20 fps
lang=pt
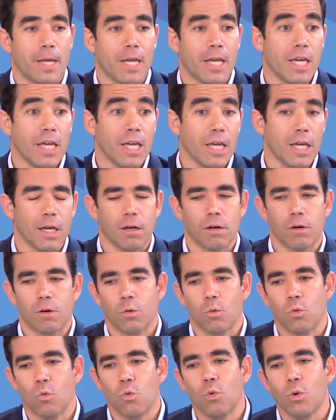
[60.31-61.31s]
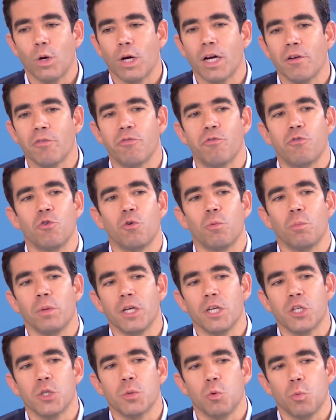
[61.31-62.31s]
e um
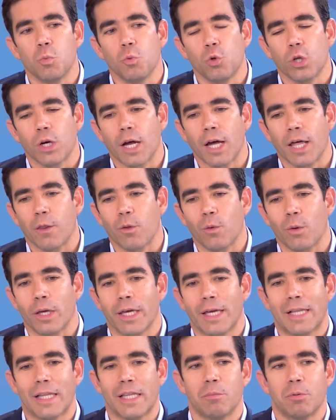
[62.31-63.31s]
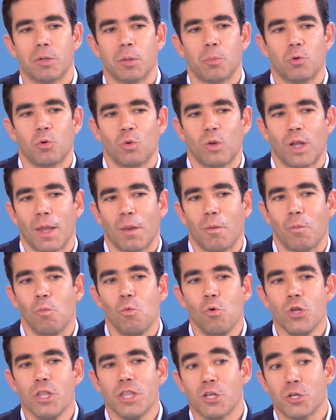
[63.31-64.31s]
reformismo moderado, que equilibra, por um lado,
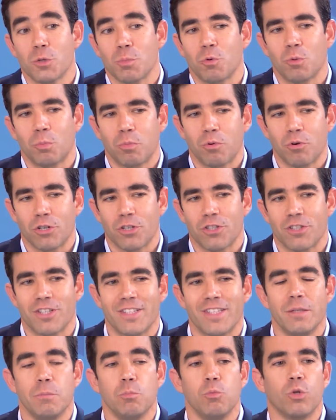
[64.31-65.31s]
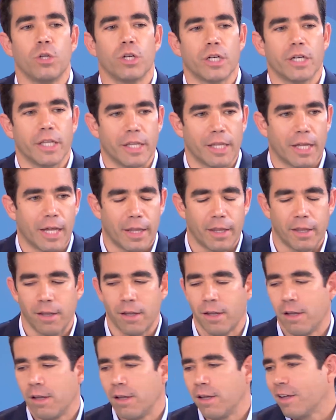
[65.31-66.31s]
muitas propostas de modernidade,
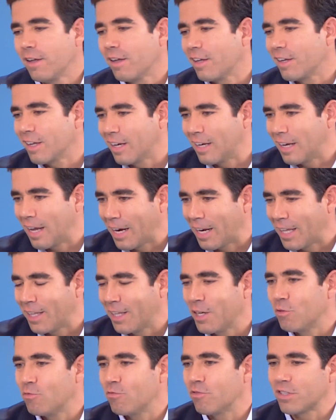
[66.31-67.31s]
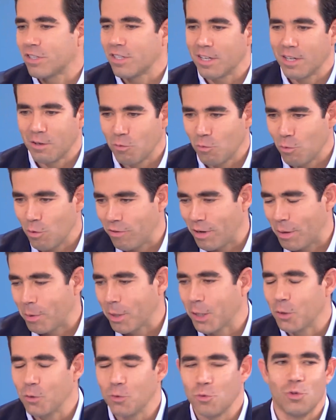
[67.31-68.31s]
eh, na área da inovação, com a
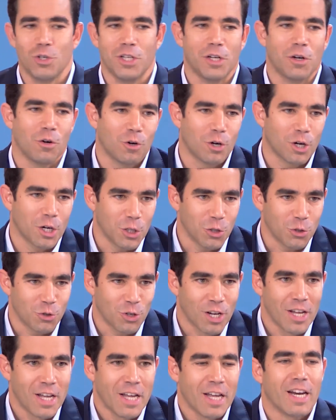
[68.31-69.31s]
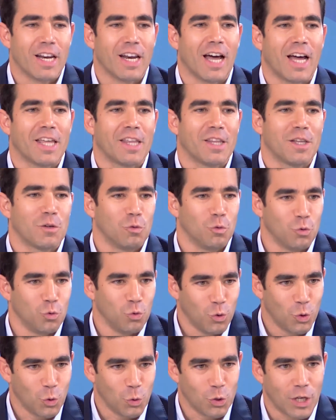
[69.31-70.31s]
fábrica dos unicórnios, na área da
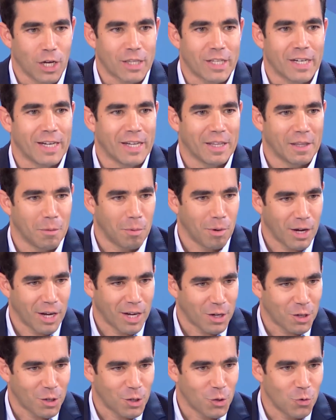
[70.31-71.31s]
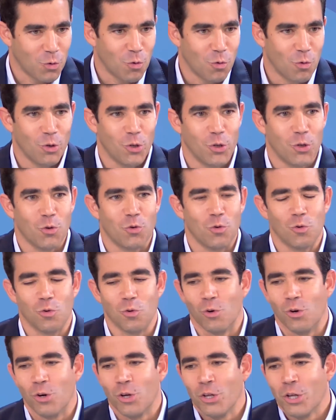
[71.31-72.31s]
cultura, o Teatro em Cada Barra e o, e
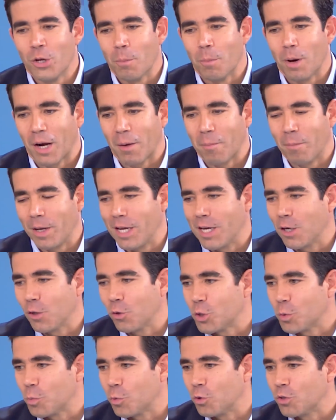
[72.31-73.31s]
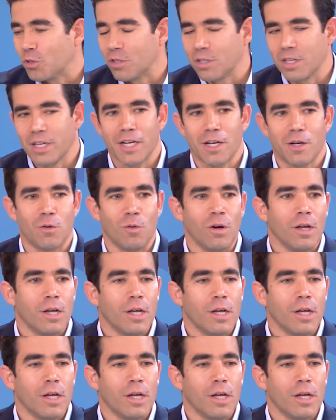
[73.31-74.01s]
o Parque Meier 2.0,